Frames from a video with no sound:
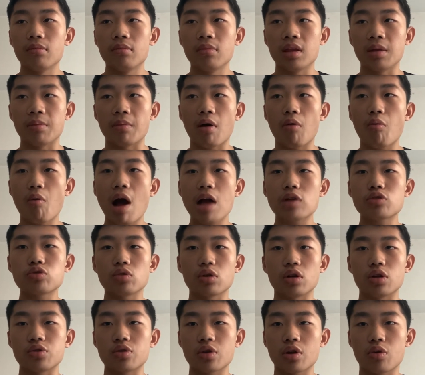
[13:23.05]
你们挖出
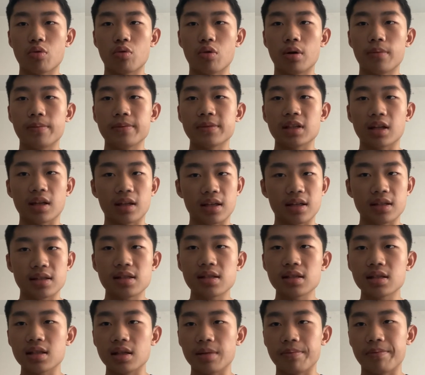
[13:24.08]
我的罪过，想一
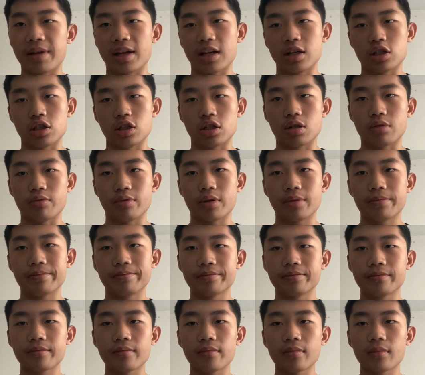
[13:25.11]
次次鞭尸我。
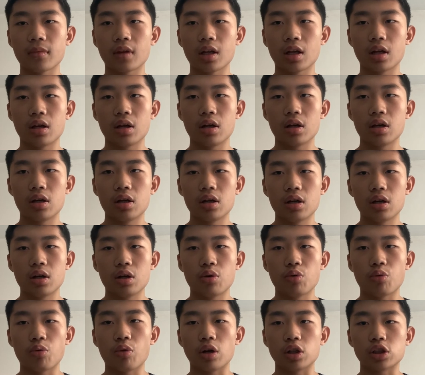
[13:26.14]

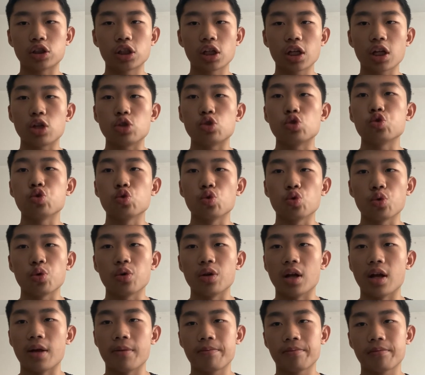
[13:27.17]
我是一个出狱
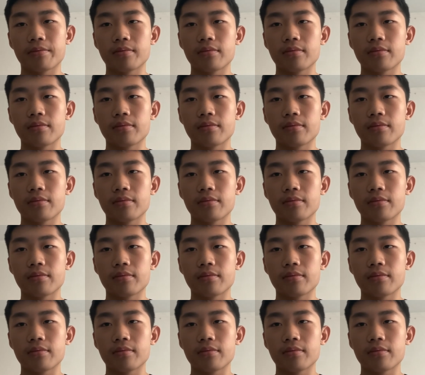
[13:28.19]
人，